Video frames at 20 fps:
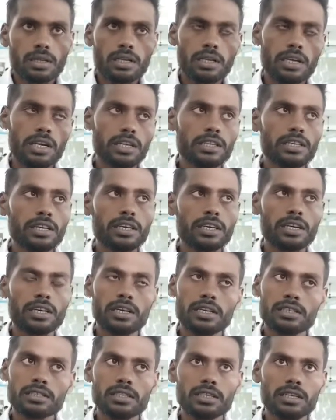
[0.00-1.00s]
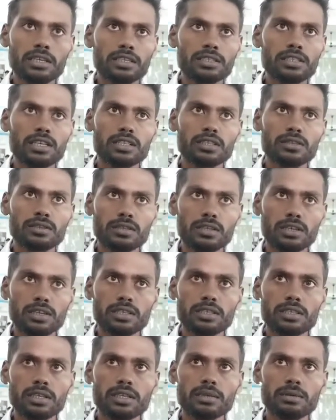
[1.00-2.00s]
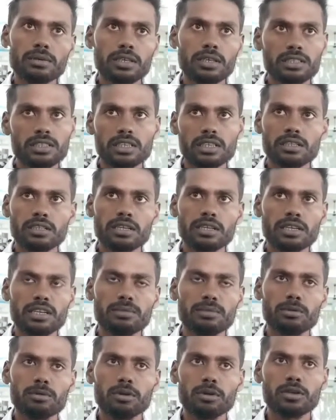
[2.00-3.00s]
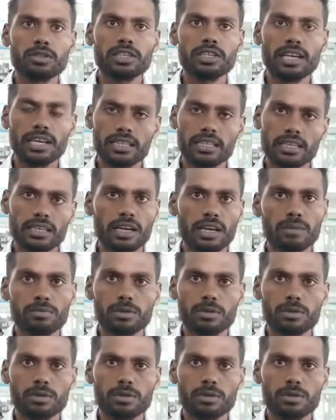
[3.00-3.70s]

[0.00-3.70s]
नहीं ऐसा ऐसा तो नहीं है ऐसा देखने पर बहुत ज़्यादा यहाँ